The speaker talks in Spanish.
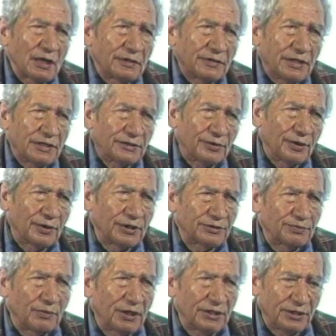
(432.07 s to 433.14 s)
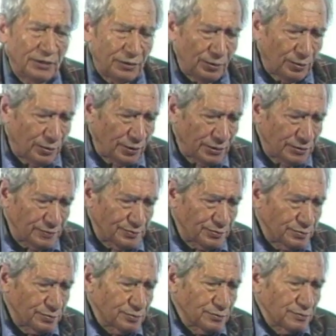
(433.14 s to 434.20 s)
de todas magnitudes
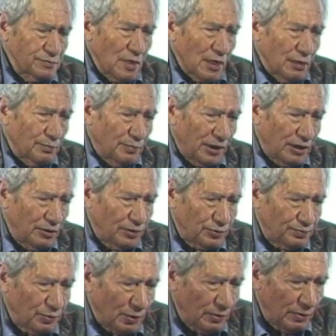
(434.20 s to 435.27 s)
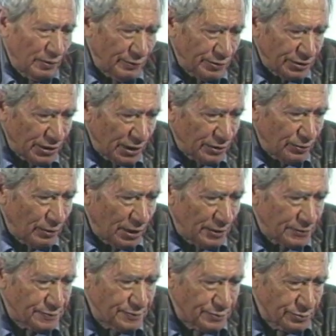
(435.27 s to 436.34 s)
para los problemas actuales.